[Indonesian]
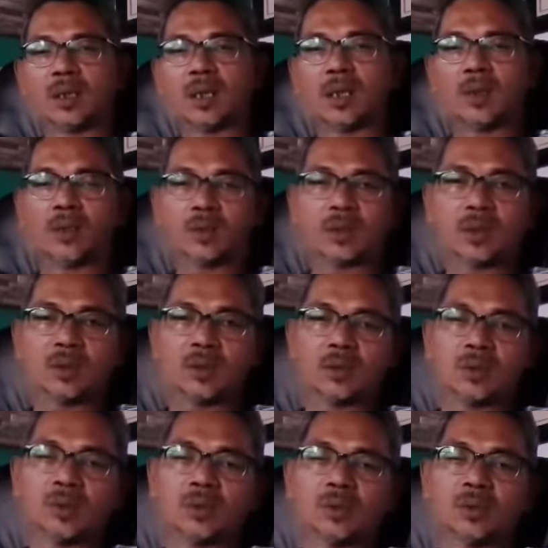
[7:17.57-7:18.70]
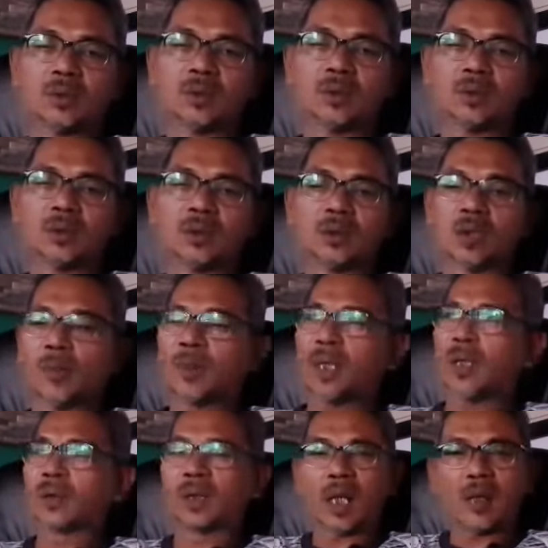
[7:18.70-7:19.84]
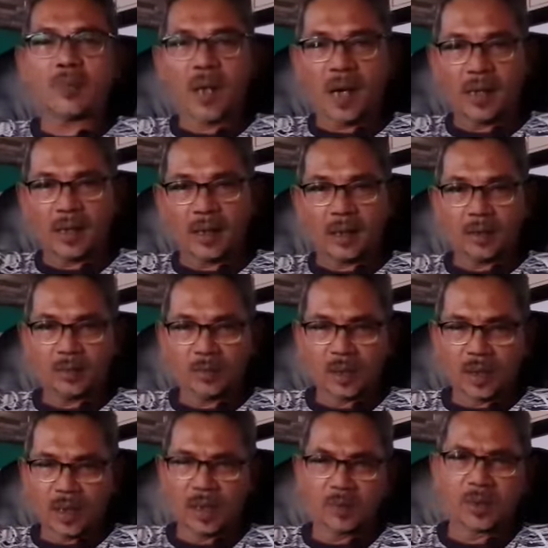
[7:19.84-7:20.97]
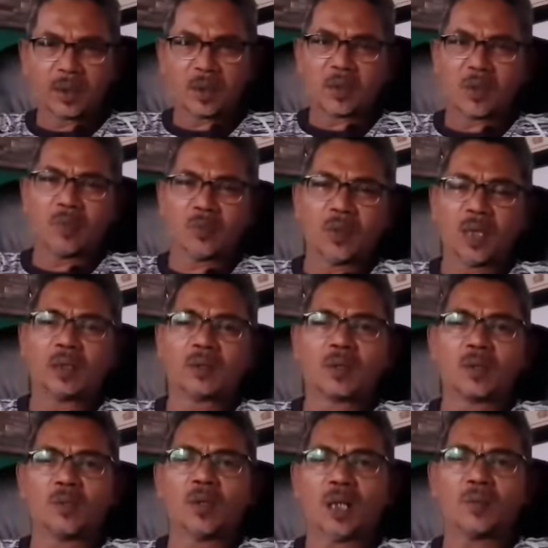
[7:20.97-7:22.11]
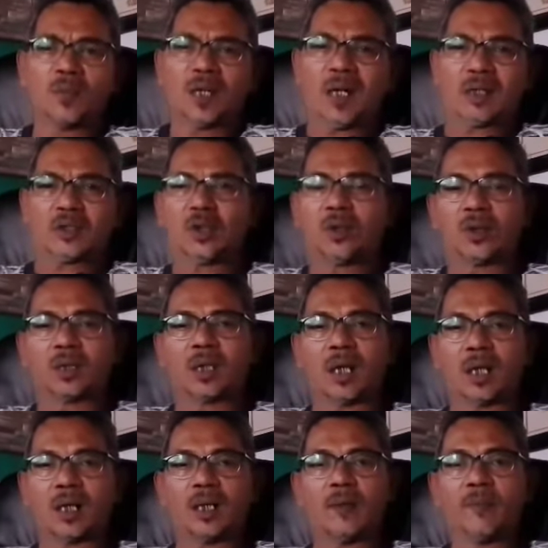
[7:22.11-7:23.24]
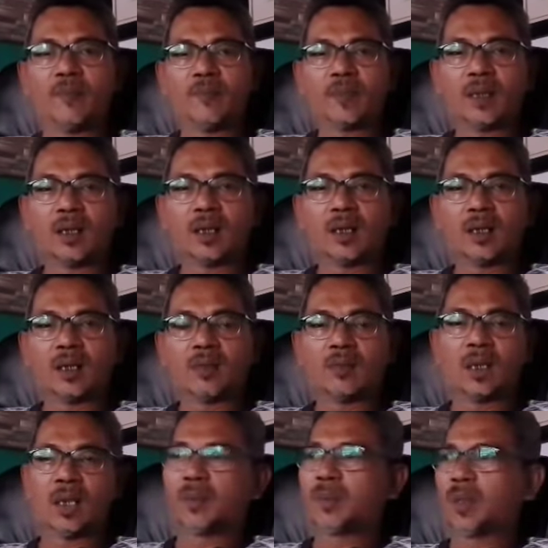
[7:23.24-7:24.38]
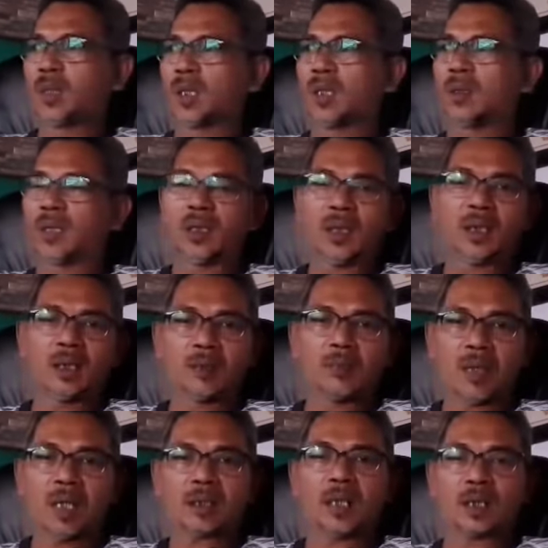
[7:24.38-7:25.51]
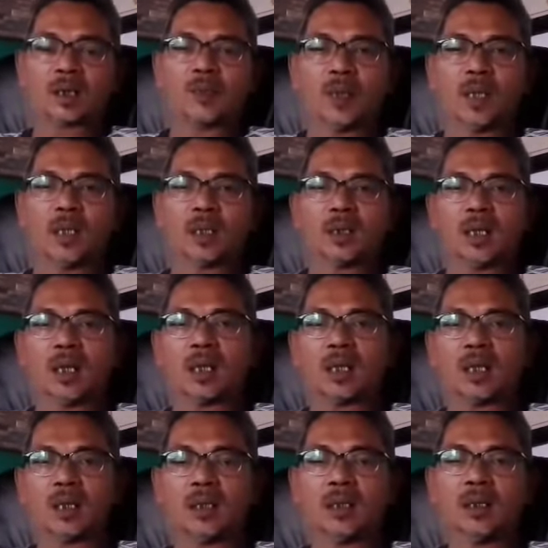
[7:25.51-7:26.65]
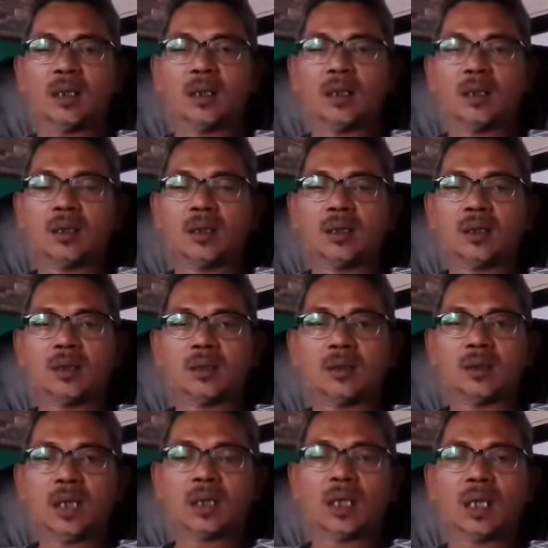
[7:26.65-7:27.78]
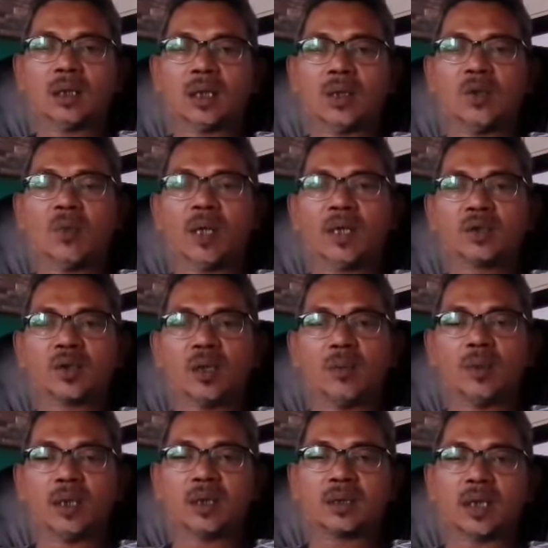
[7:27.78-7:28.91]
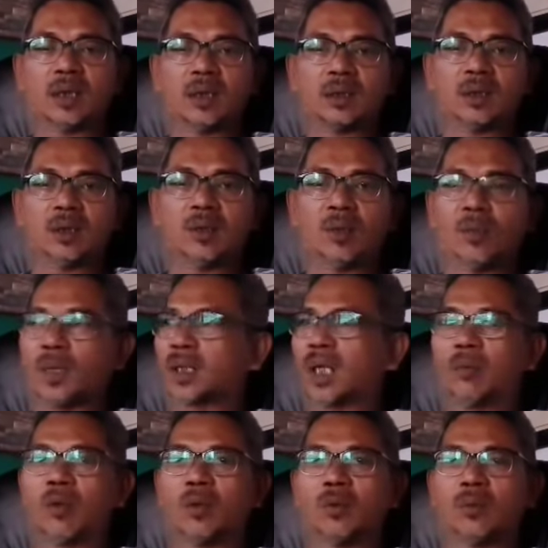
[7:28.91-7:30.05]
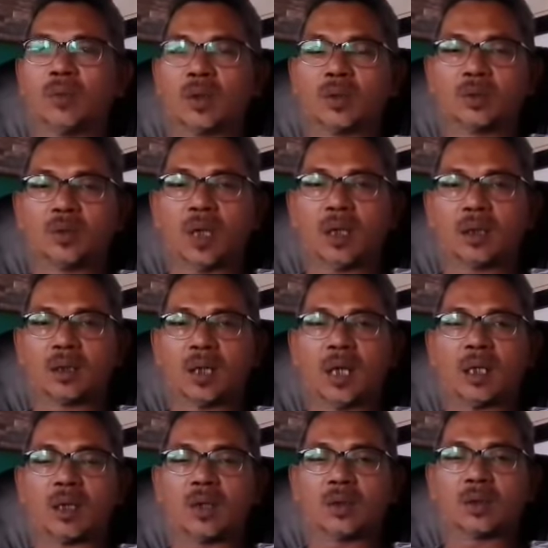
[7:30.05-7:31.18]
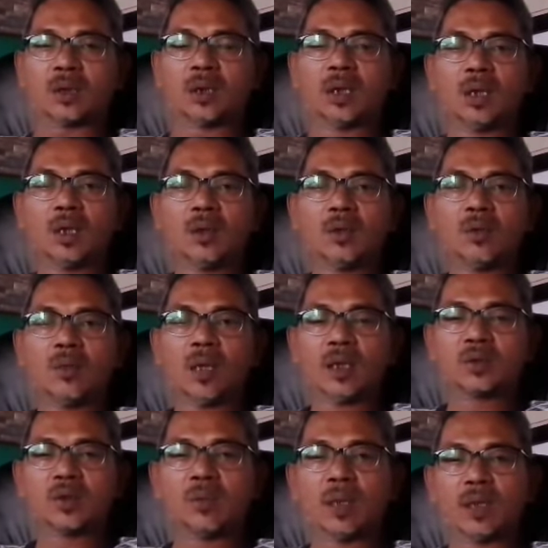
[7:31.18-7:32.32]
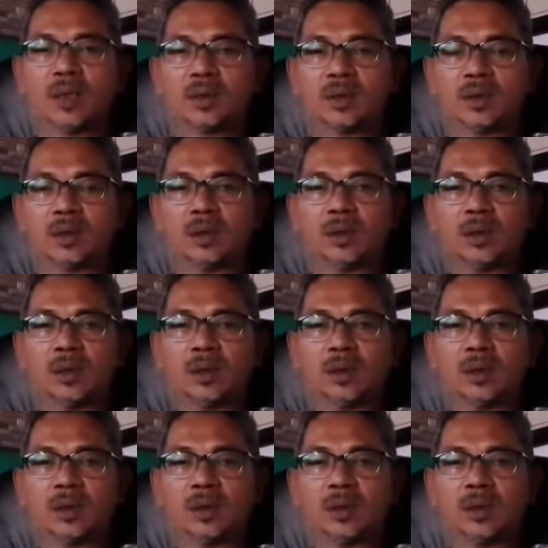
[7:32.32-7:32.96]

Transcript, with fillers: harus itu tapi kalau di lapangan menghadapi gerombolan-gerombolan pengacau negara menghadapi orang-orang yang ingin makar kepada negara yang nggak ada humanis humanisan di sini orang mereka mau meruntuhkan negara kalau di humanis humanisi